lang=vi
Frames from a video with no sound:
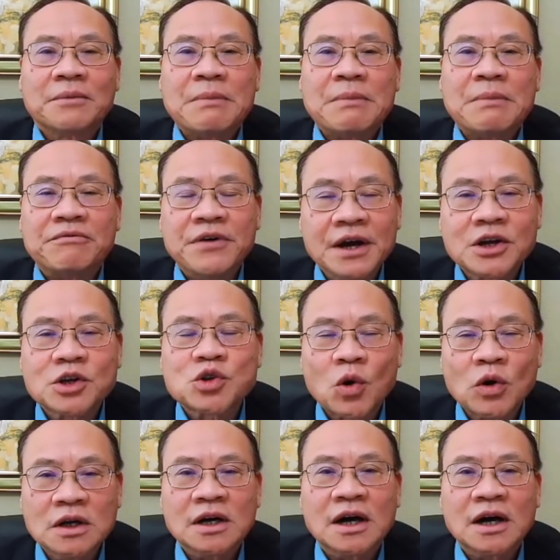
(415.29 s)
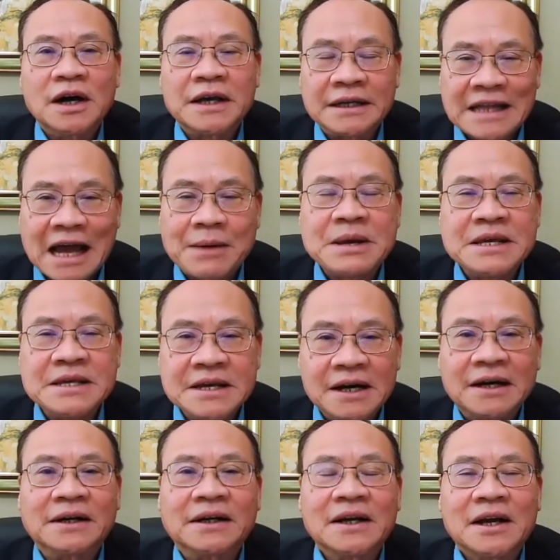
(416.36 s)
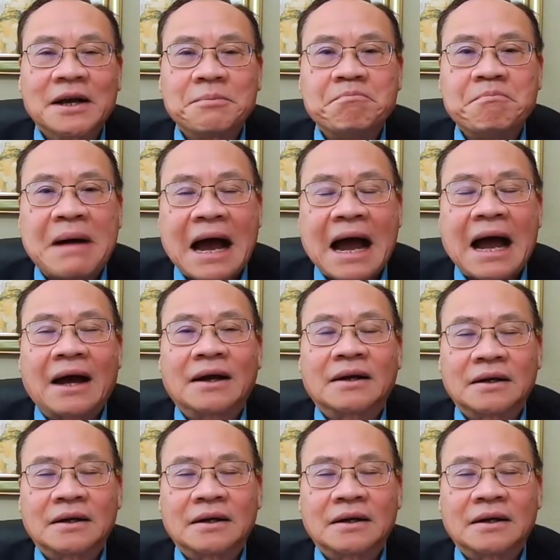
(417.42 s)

mà với cái số lượng hiện tại bây giờ mà